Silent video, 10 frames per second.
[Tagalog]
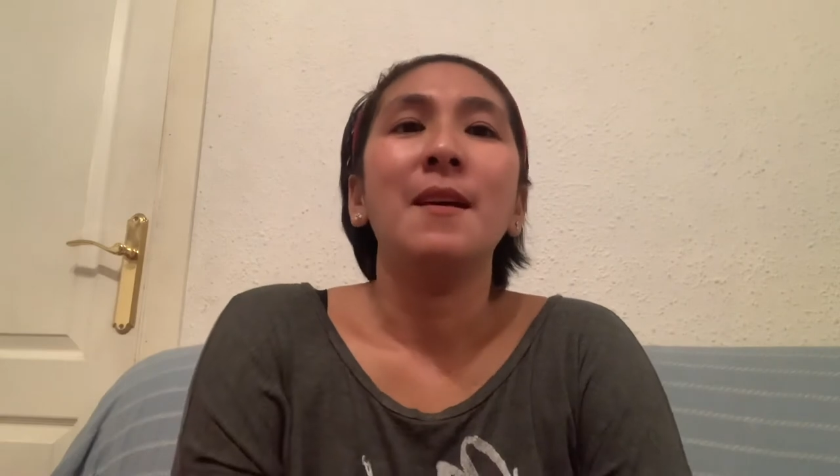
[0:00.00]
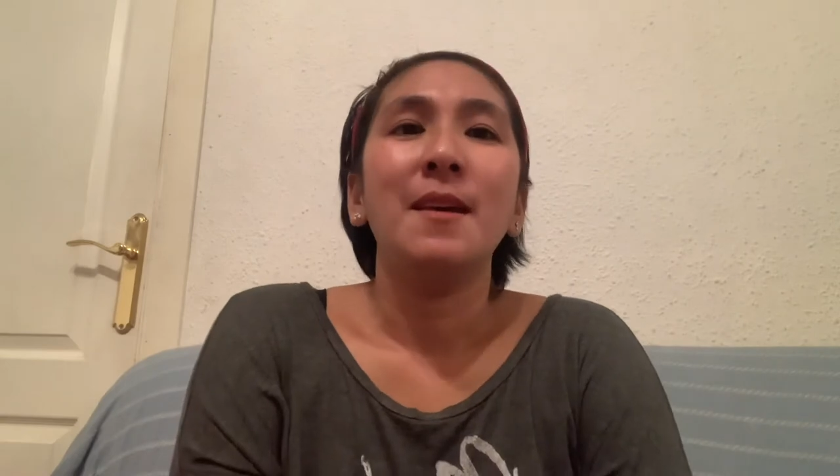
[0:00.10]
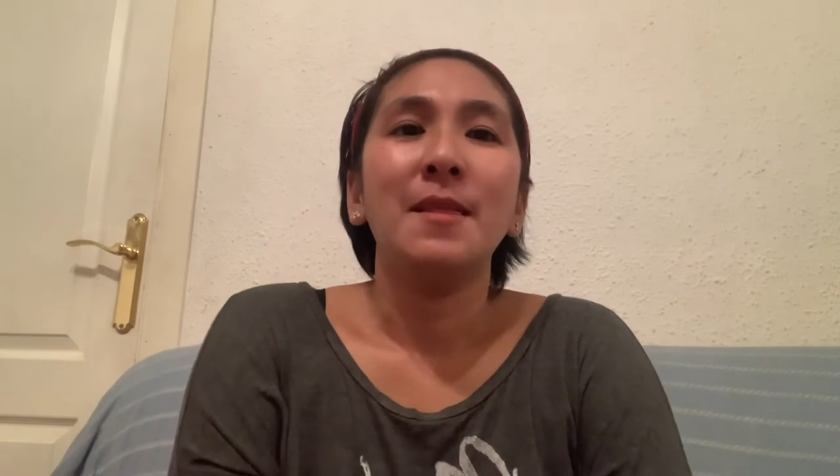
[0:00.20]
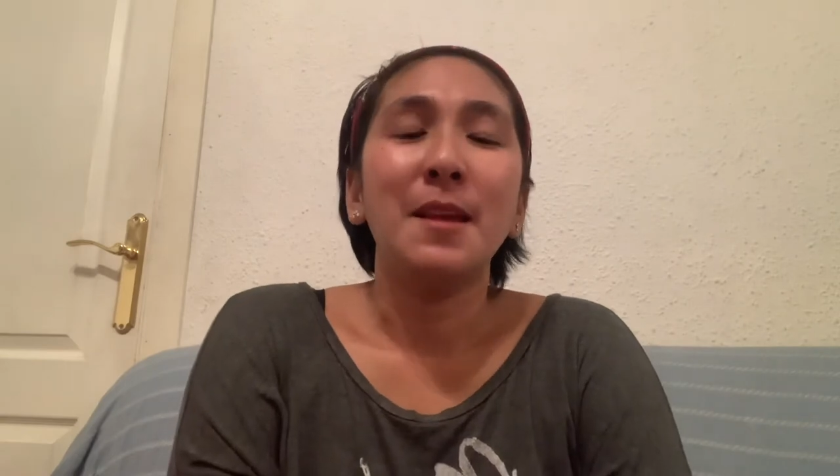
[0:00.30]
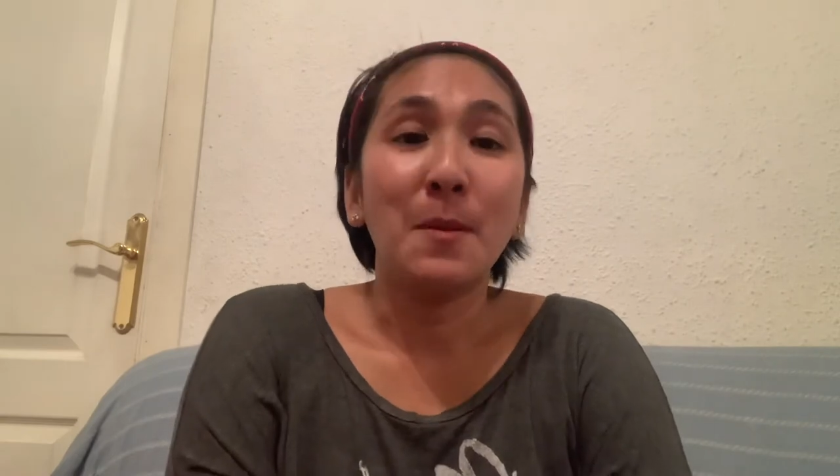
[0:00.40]

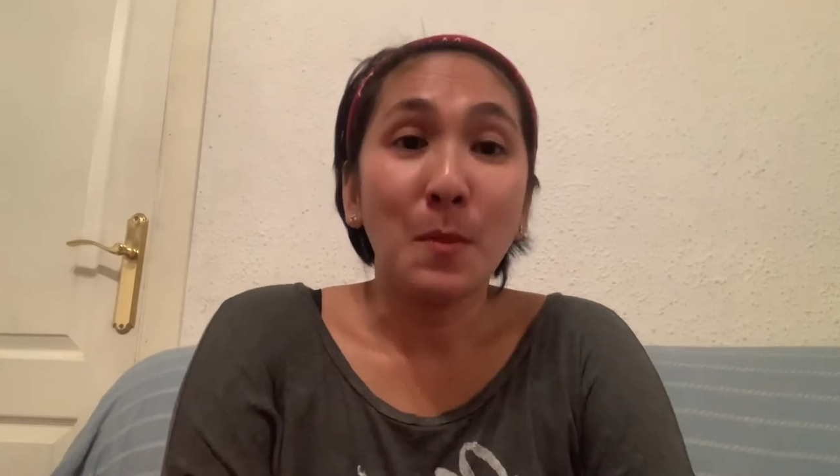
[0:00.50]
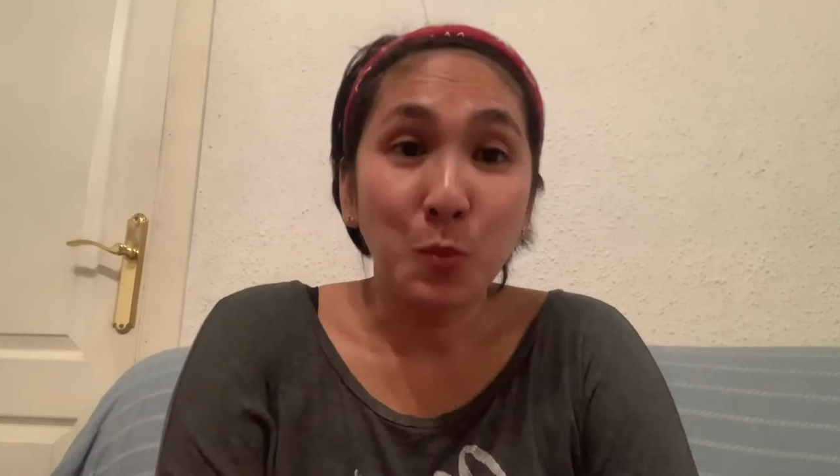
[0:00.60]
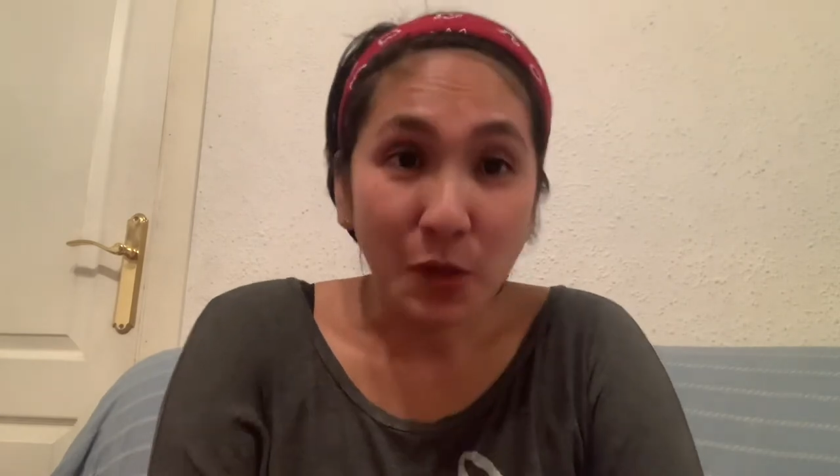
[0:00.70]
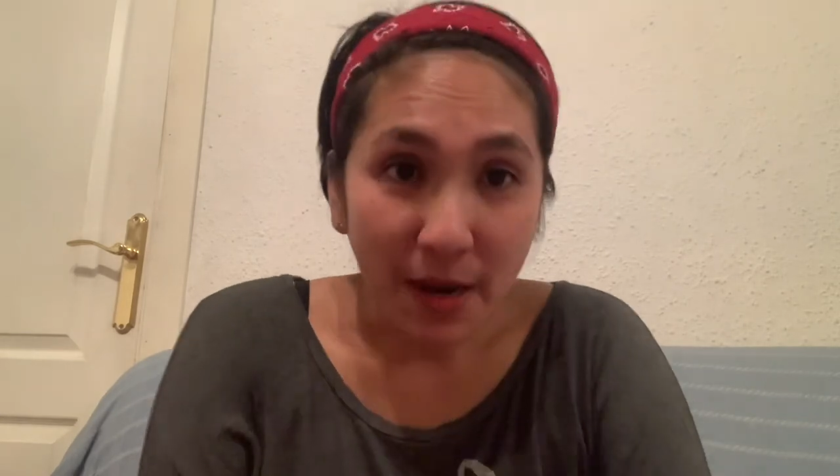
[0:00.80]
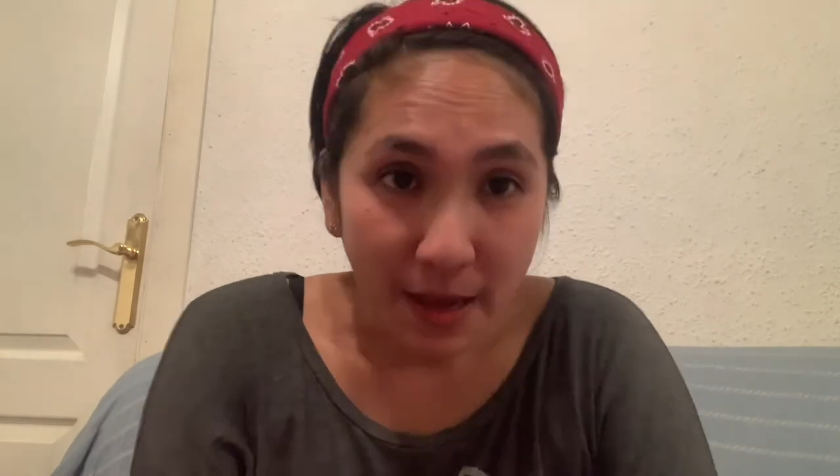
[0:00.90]
Hindi naman po
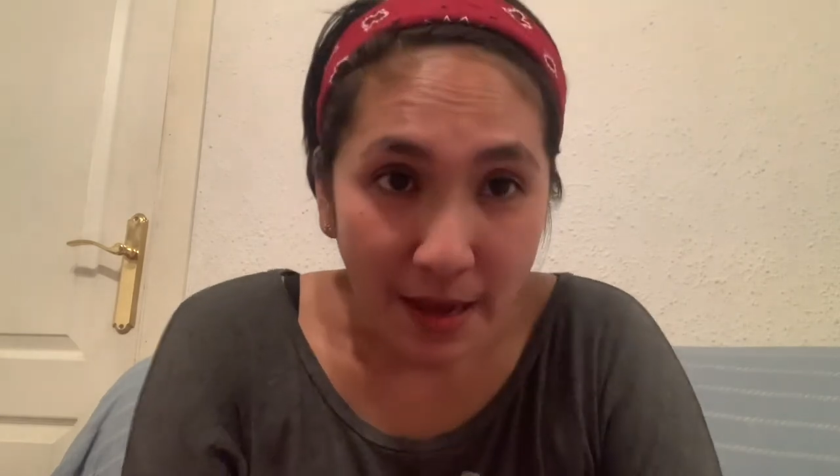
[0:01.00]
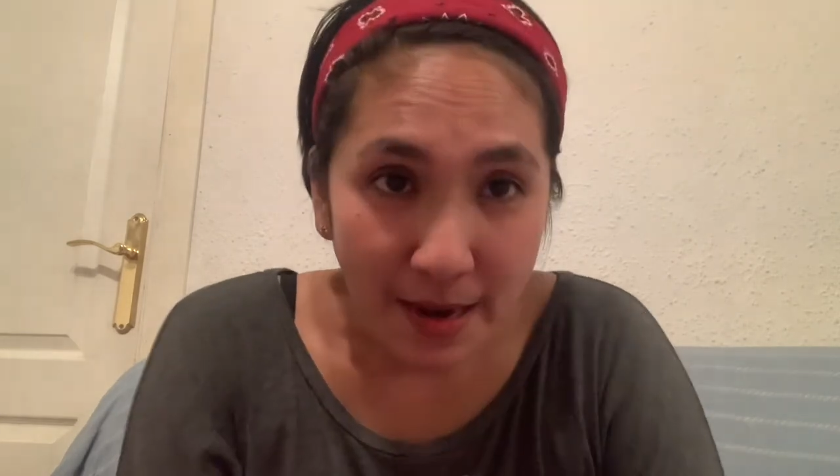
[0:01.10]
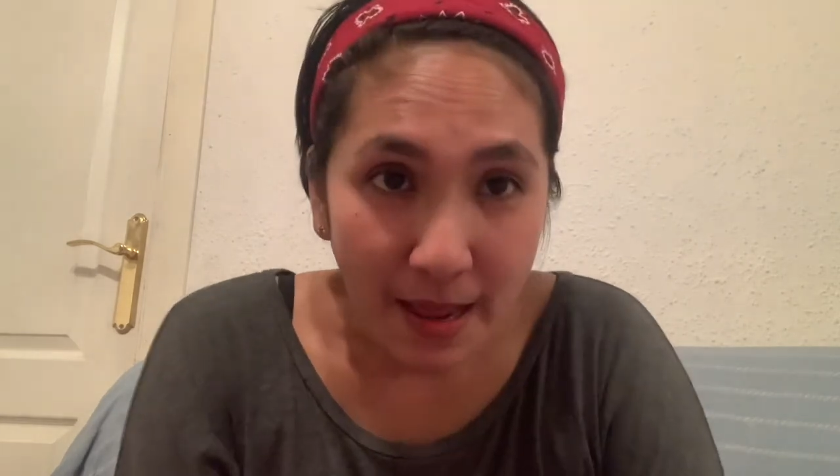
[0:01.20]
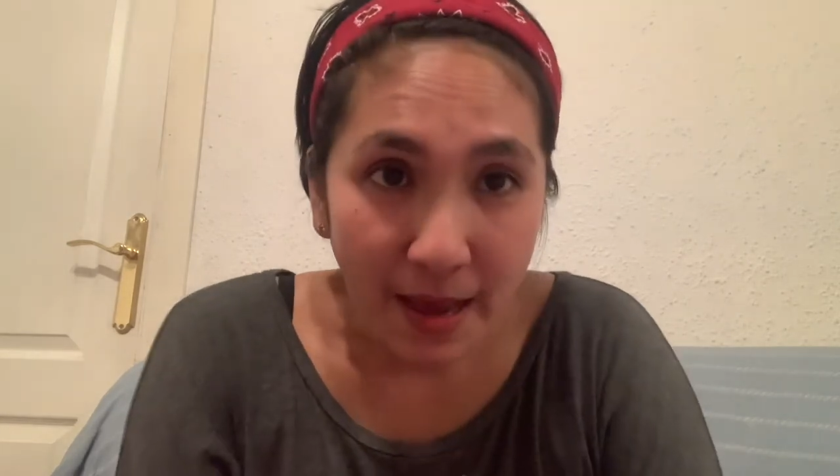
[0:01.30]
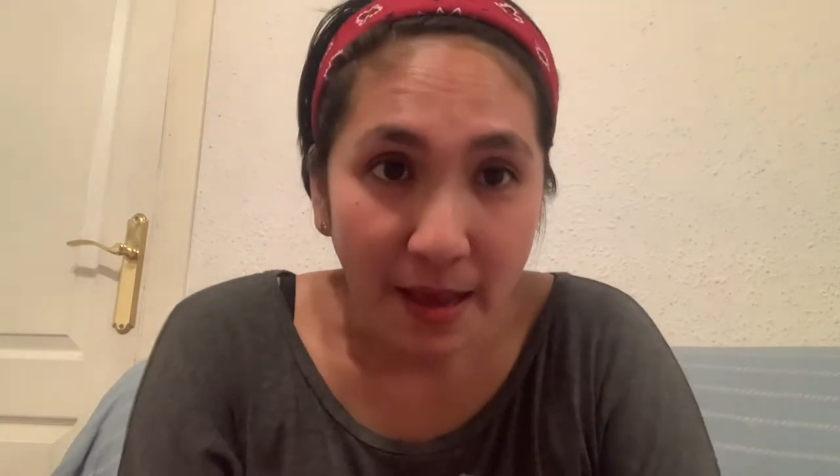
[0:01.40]
talaga
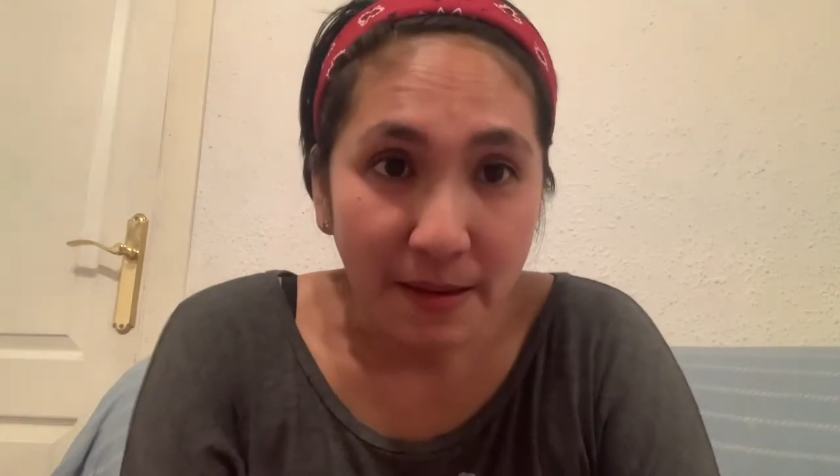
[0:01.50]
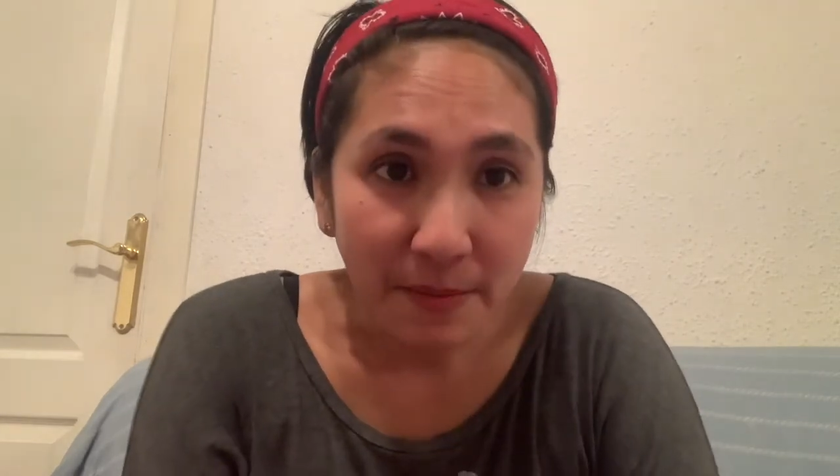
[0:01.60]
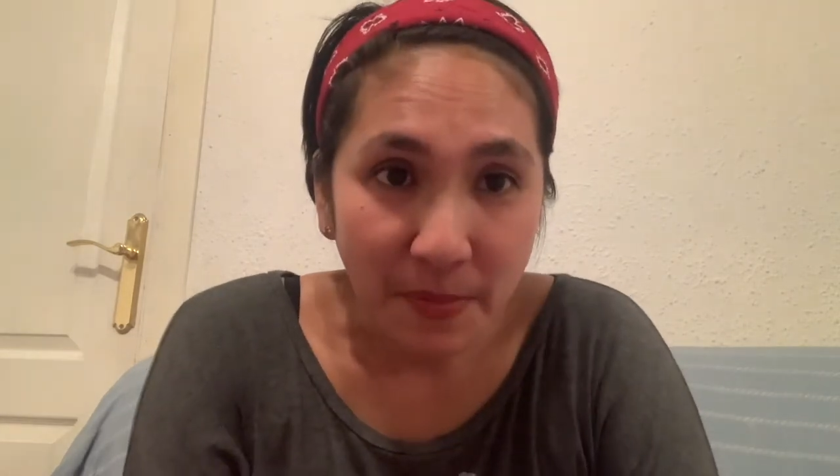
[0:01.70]
kailangang